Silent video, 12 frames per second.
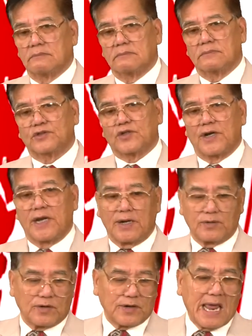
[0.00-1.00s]
cho nên
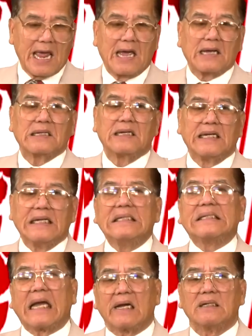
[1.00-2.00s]
nó đang nghĩ
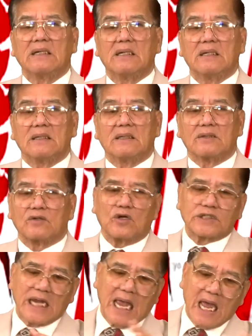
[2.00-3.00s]
rằng nó
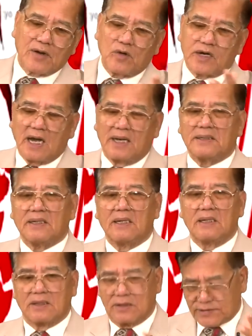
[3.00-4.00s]
xa, nó gần,
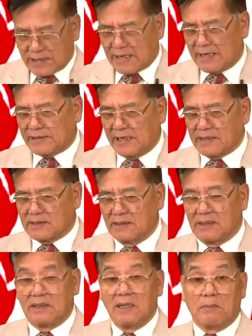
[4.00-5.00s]
nó sẽ ra tranh cử,
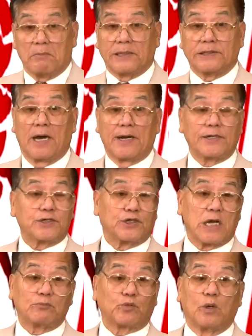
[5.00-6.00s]
mà giờ nó chưa
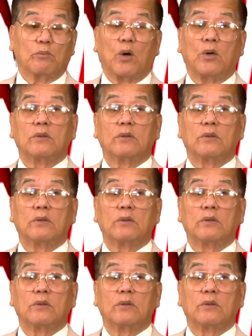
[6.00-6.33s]
dám tuyên bố.